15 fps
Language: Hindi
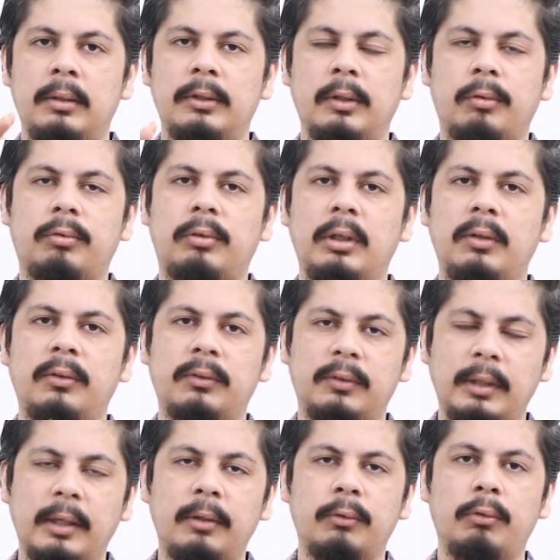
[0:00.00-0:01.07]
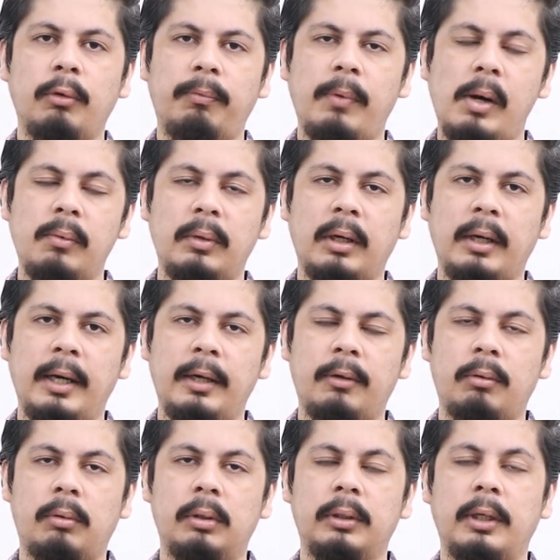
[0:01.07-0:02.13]
जस्टिन सन जो फाउंडर हैं
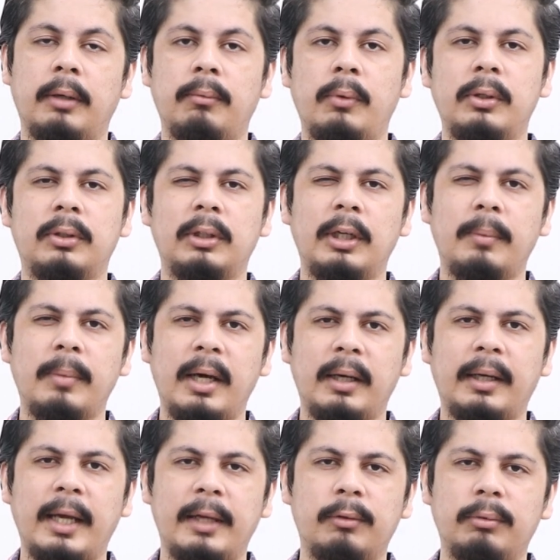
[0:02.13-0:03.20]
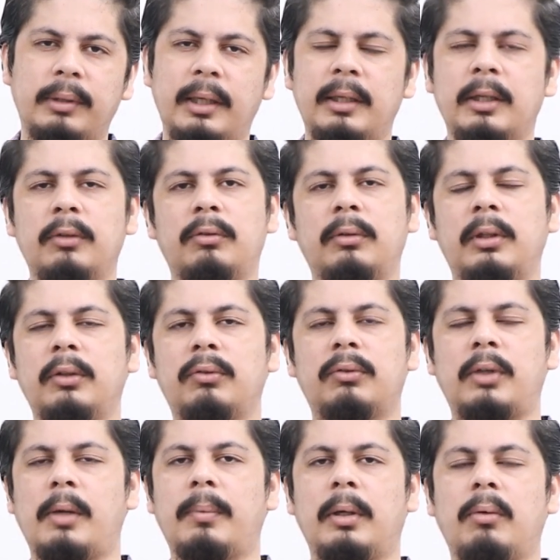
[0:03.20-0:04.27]
ट्रॉन के वो इतनी बार कह चुके हैं कि इस इस
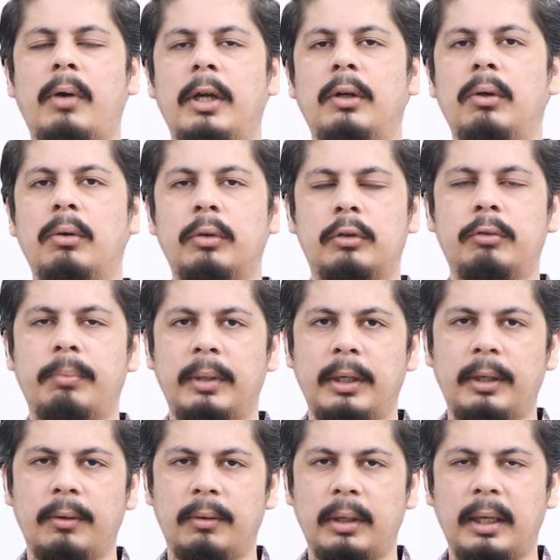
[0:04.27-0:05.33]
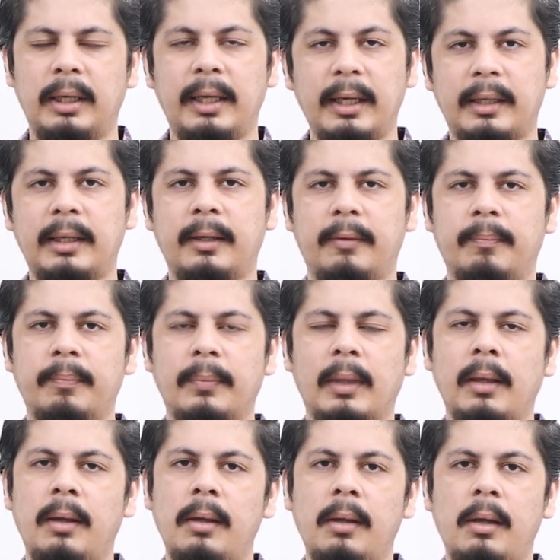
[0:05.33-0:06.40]
स्टेबल कोइन को कुछ भी नहीं होगा लेकिन
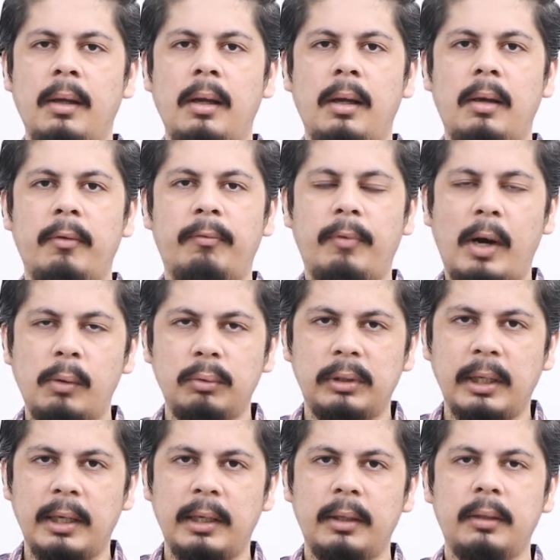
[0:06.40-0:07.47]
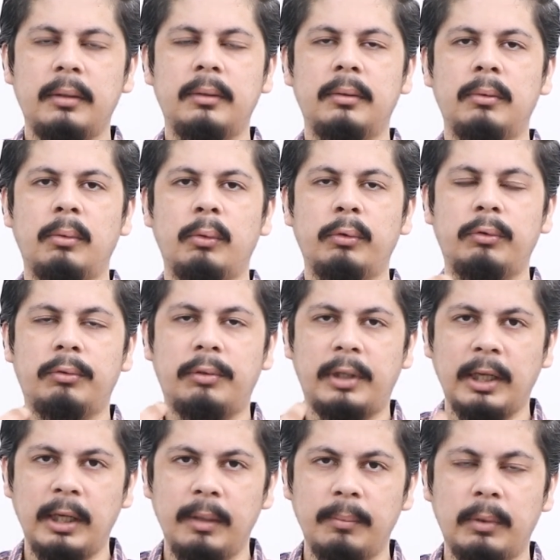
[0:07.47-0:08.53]
फाउंडर उस
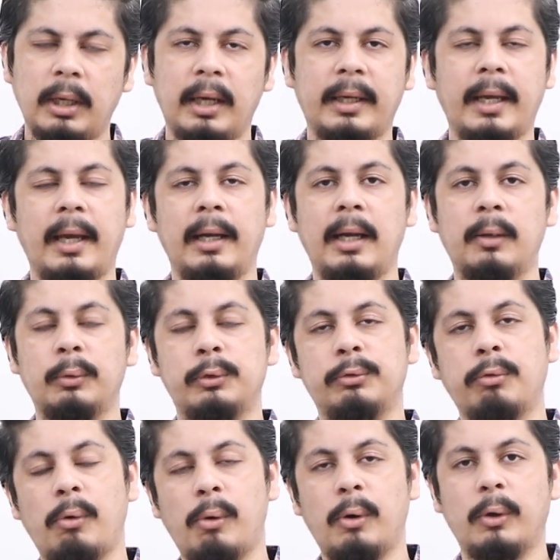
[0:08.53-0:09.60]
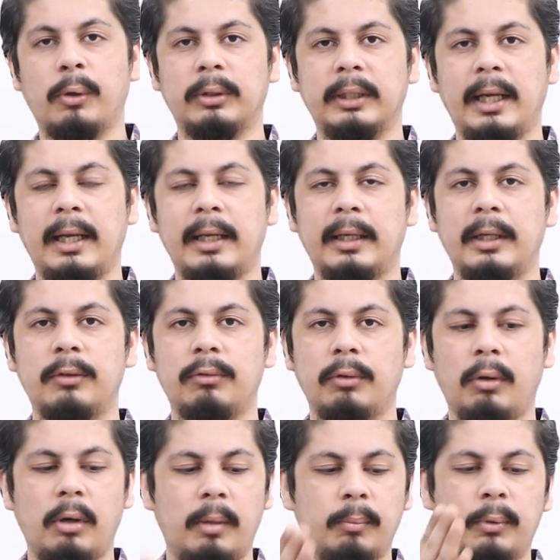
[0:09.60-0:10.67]
टीम का कहना कुछ और होता है लेकिन
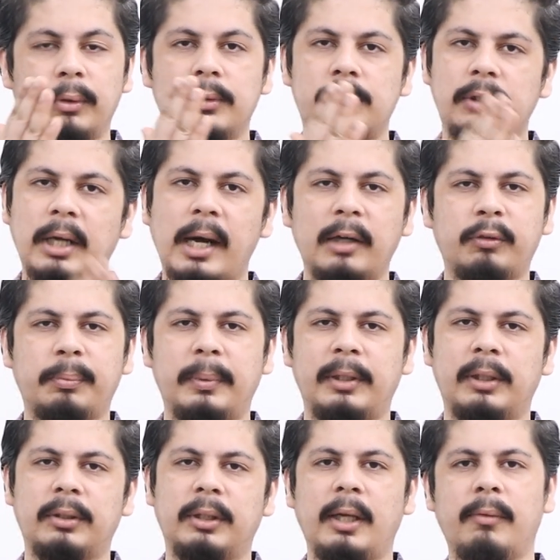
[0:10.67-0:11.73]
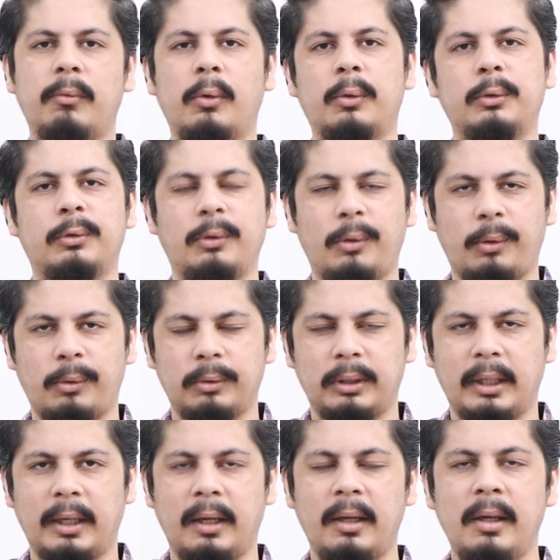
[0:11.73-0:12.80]
जो हमको चार्ट्स पे दिखता है वो कुछ और
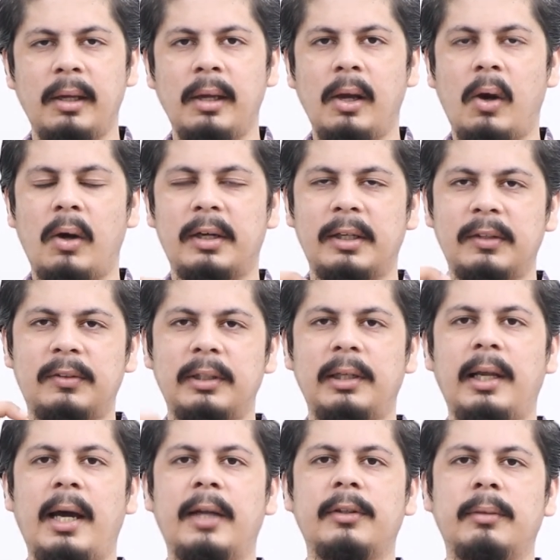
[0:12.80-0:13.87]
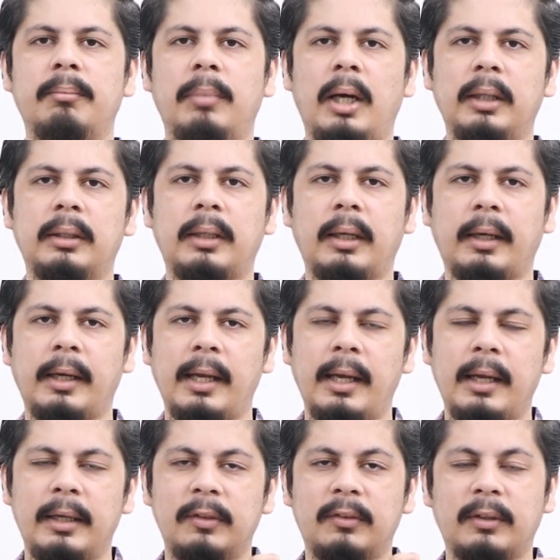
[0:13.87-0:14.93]
होता है और इसीलिए आज हम बात कर रहे
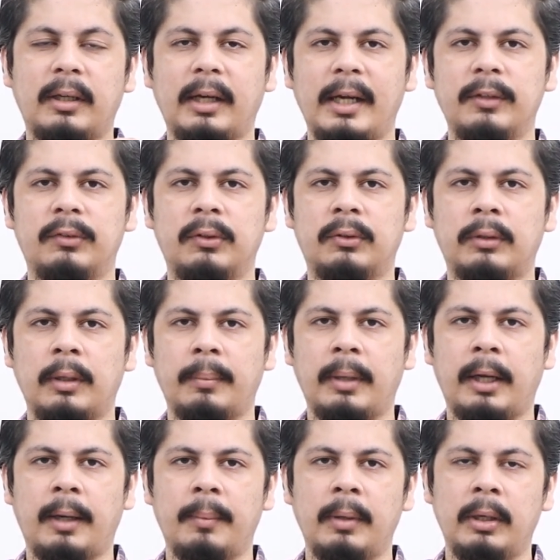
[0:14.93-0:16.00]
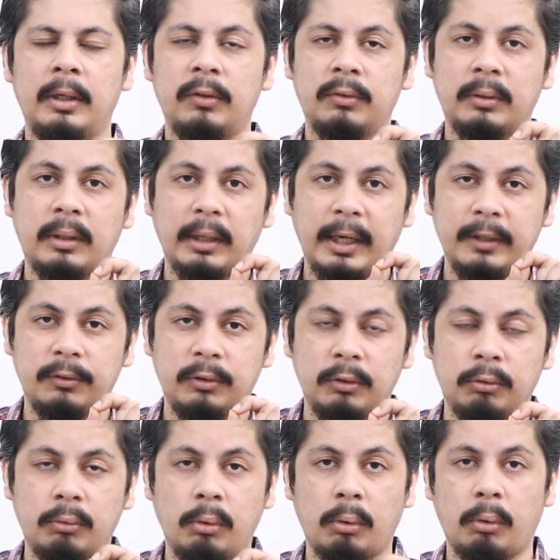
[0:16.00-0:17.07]
हैं इस क्राइसिस के बारे में इस
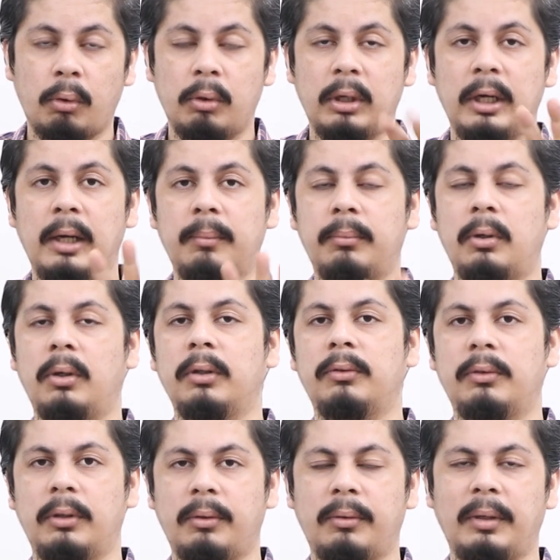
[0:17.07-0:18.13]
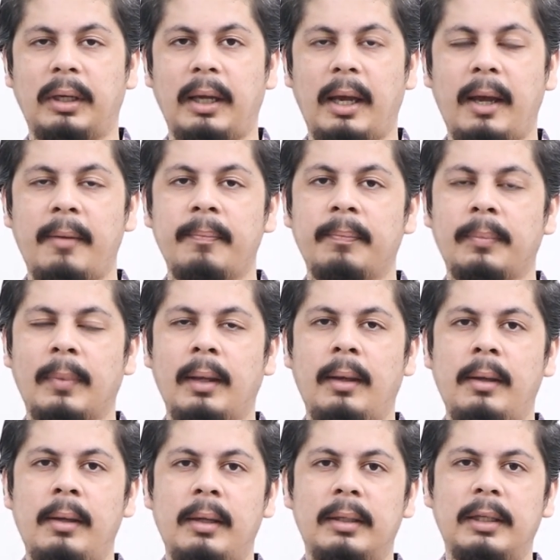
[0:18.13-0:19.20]
क्राइसिस को रोकना बहुत ज़रूरी है
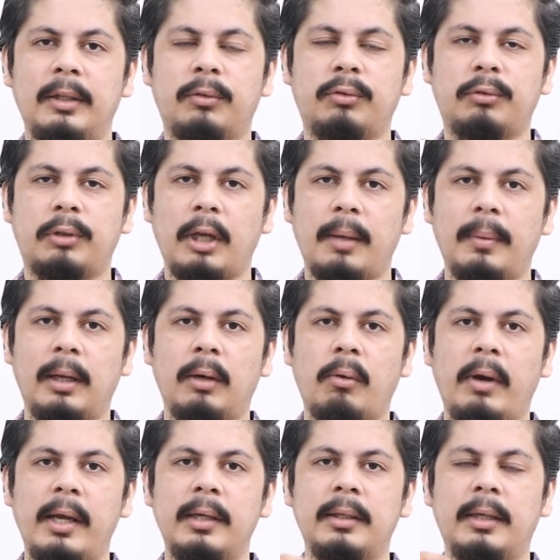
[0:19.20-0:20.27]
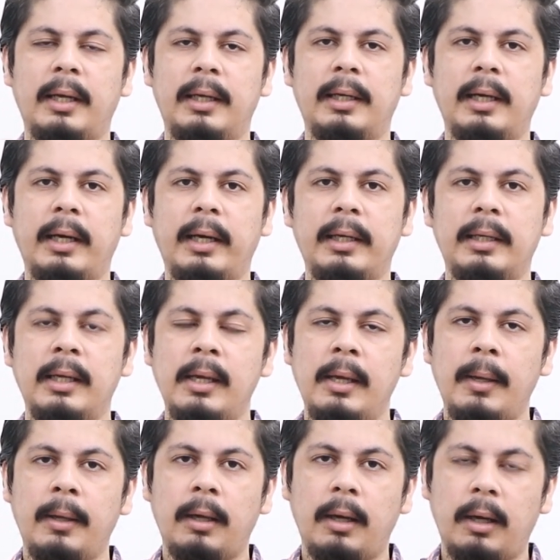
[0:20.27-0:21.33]
ये स्टेबल कॉइन कहीं ना कहीं
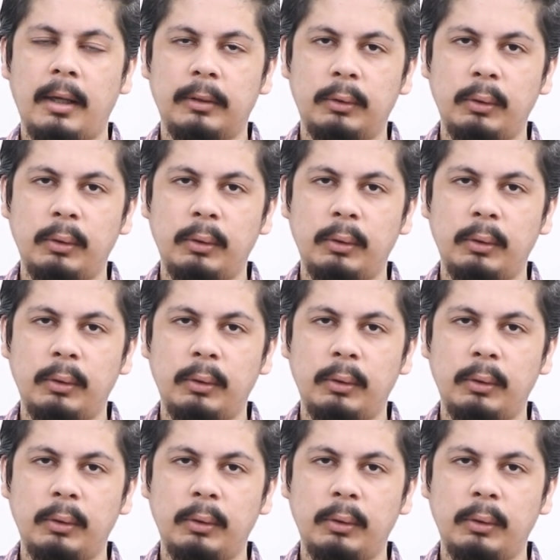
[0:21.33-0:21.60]
आ,